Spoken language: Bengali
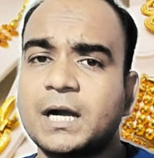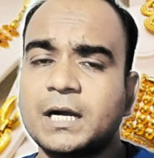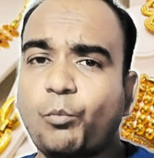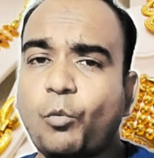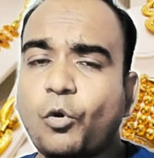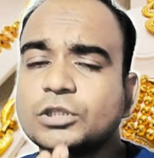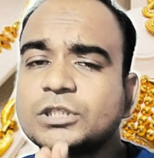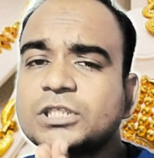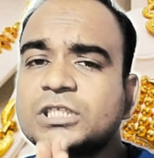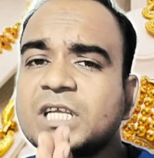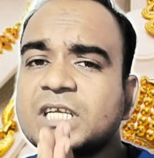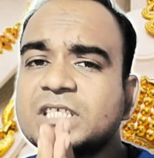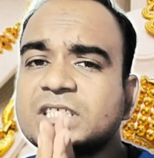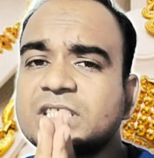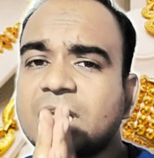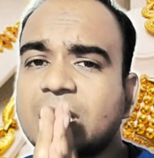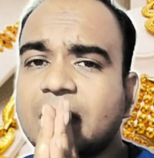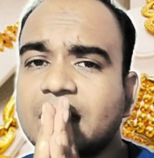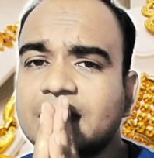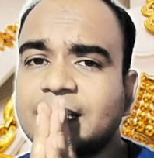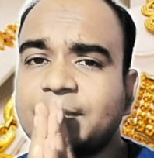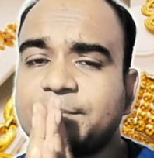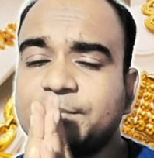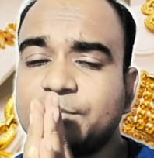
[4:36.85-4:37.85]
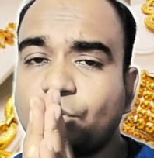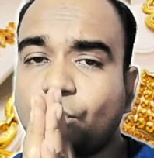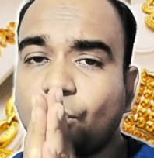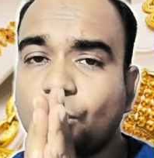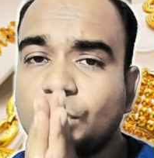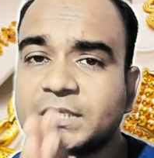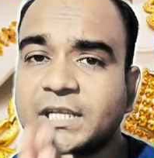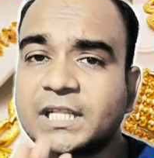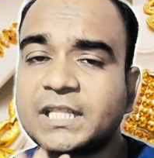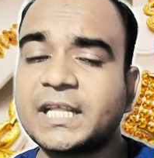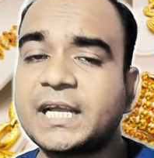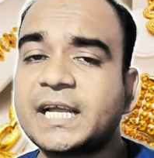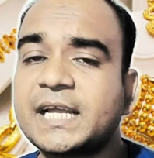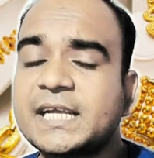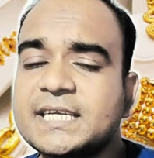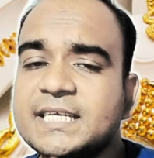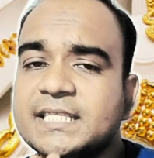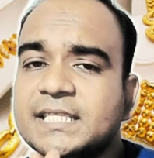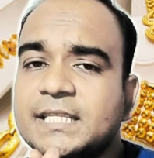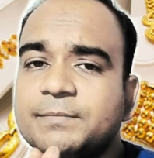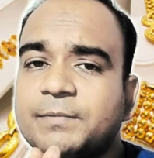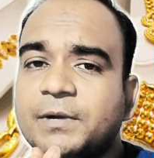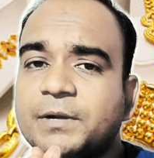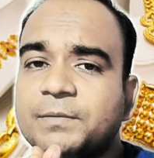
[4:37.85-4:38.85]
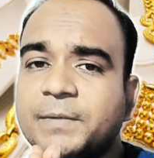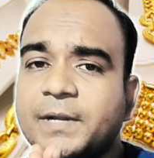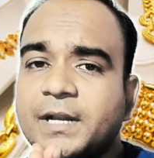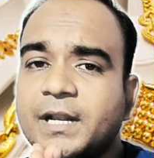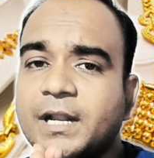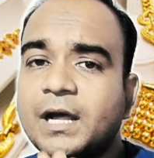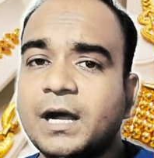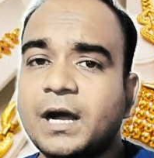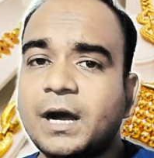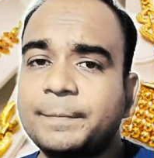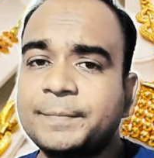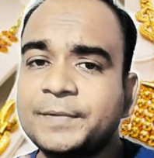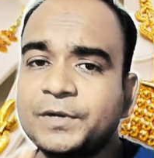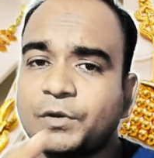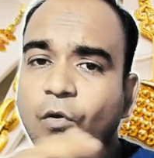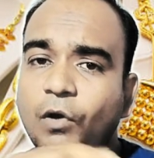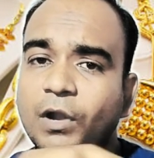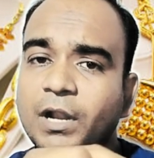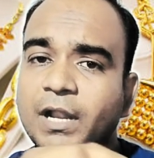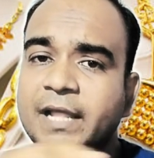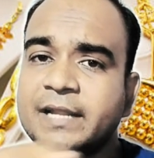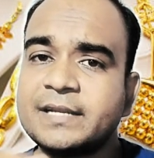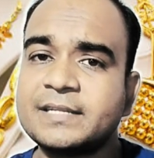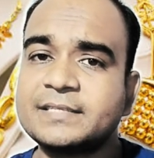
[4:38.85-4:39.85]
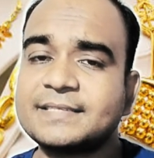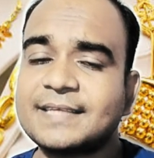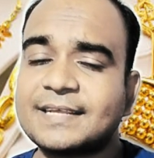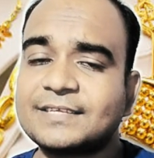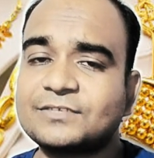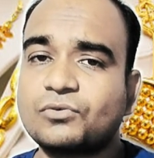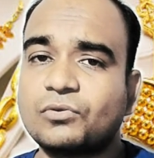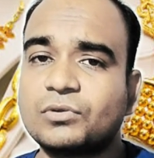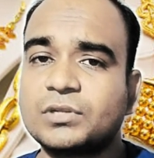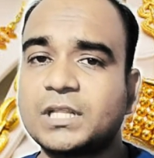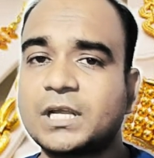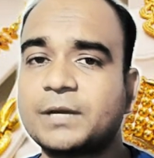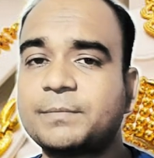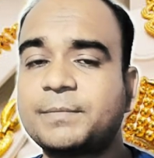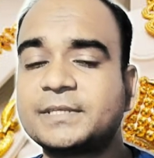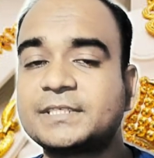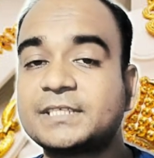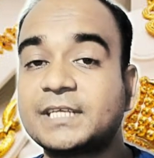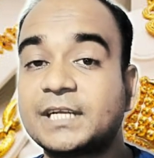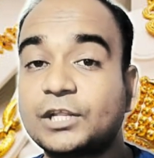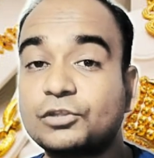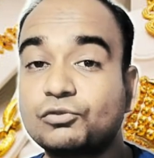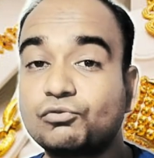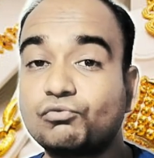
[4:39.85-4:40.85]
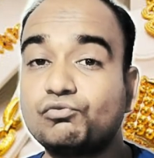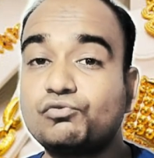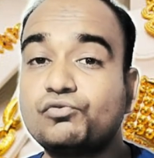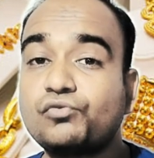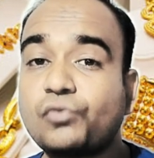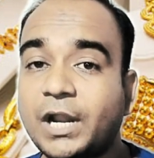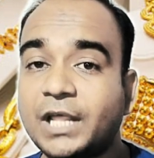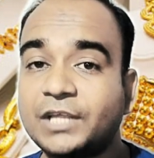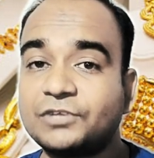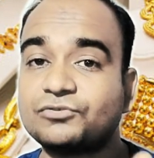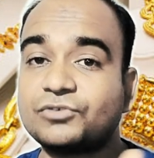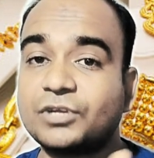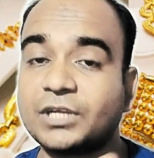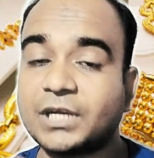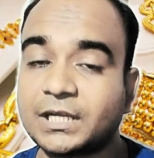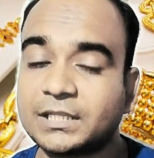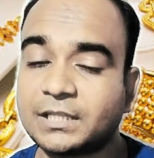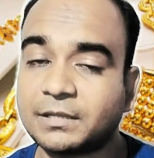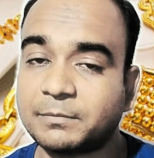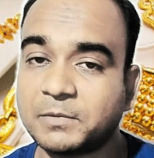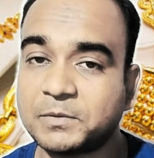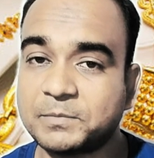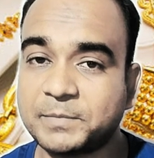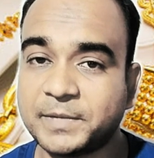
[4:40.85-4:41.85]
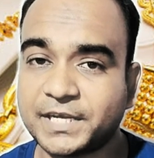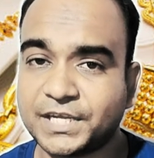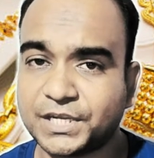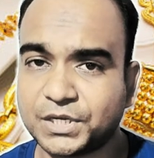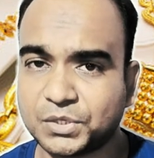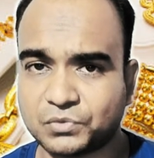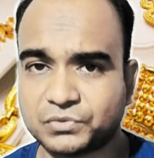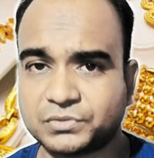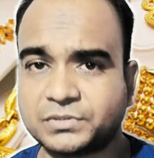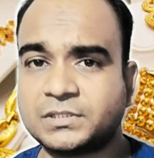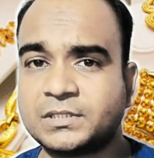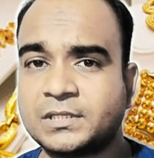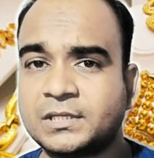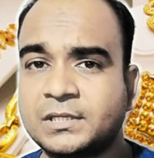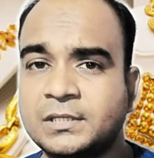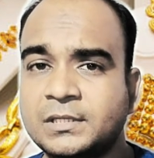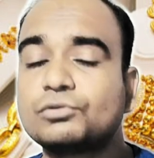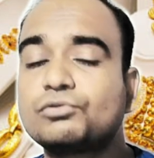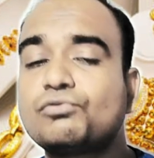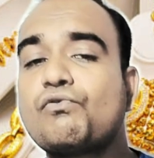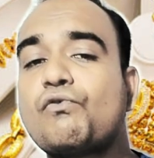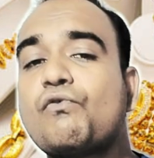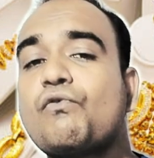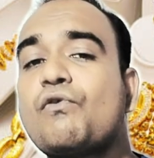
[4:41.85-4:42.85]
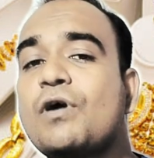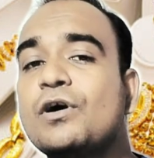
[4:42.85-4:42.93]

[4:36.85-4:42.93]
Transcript: পঞ্চাশ টাকাতে আপনি হোলসেল থেকে কিনতে পারবেন না আপনি অনলাইনে সার্চ করে দেখবেন সেটা দুশো আড়াইশো টাকা দামে বিক্রি হচ্ছে তো